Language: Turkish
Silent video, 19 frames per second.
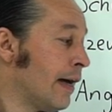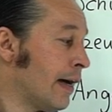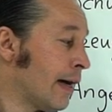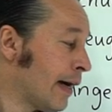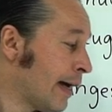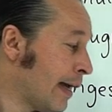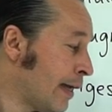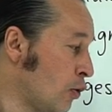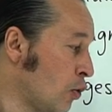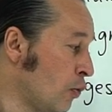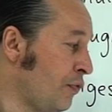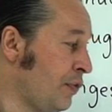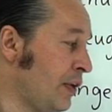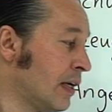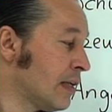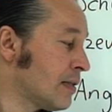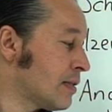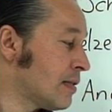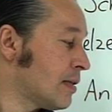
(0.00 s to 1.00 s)

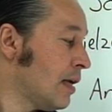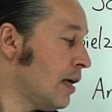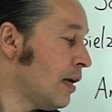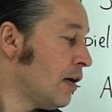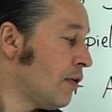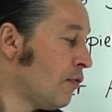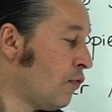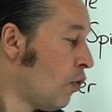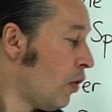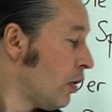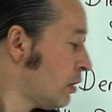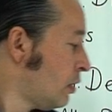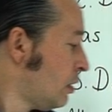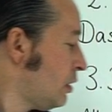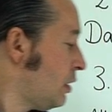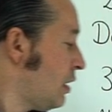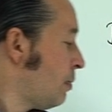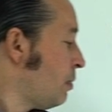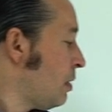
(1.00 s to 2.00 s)
renoviert
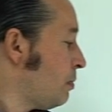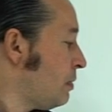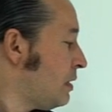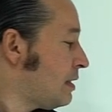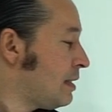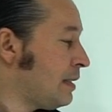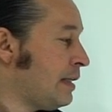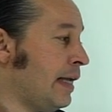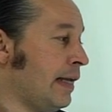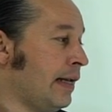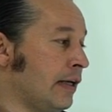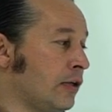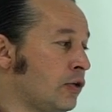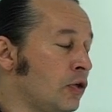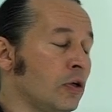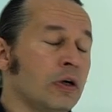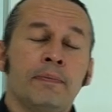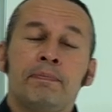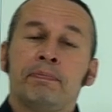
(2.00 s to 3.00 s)
worden dememiz
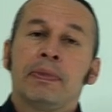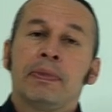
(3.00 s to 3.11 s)
gerekiyor.